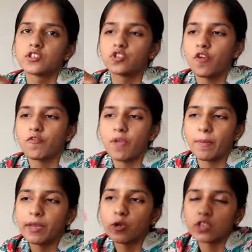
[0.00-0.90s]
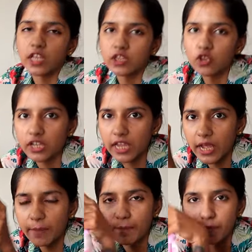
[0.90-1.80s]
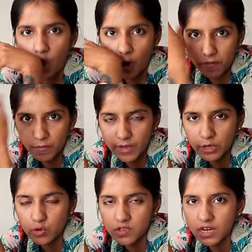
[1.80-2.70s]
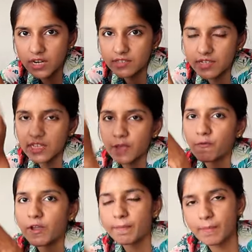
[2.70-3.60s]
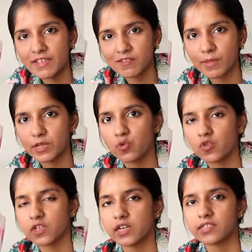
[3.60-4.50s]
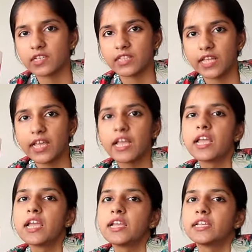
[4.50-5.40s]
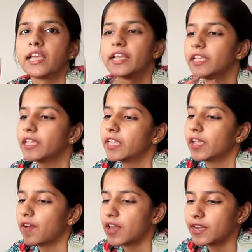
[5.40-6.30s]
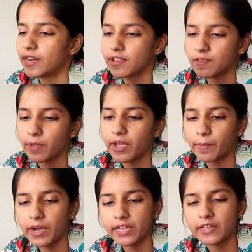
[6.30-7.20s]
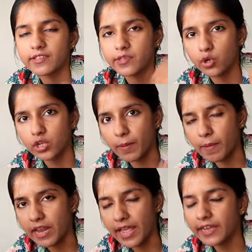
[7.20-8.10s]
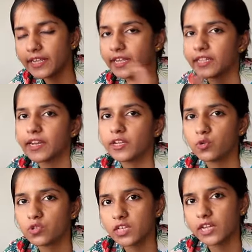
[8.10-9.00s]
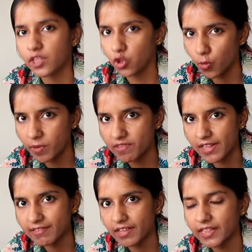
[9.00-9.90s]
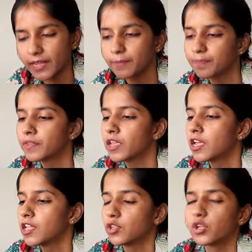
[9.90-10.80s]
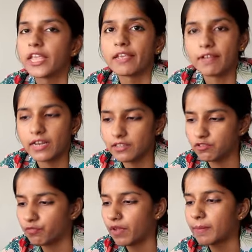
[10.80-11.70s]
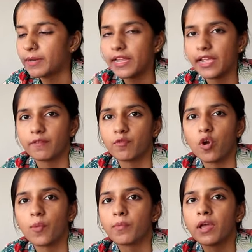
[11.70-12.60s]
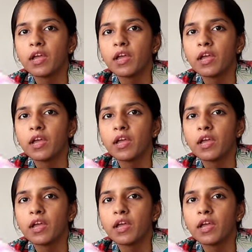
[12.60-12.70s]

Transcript: सॉफ्ट फैब्रिक होता है तो ये हम टॉप्स में यूज़ कर सकते हैं वन पीस में यूज़ कर सकते हैं यानी कि ये वाले ड्रेस में हम अगर इसी को डबल लाइनिंग की तरह यूज़ करें तो भी चल जाता है तो ये वाला जो फैब्रिक है वो हम